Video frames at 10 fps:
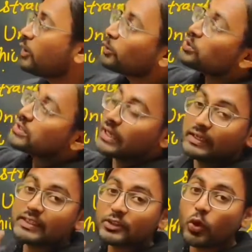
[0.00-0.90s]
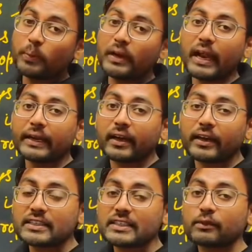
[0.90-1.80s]
तो सन से जो भी लाइट आ रही
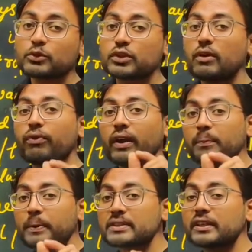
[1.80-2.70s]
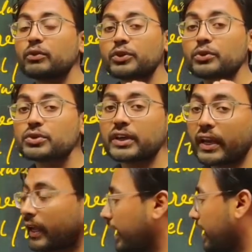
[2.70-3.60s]
है सिर्फ उसका वन परसेंट वो यूज
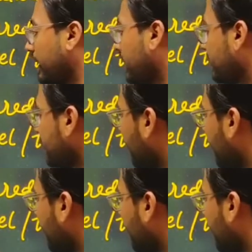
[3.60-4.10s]
करेंगे ठीक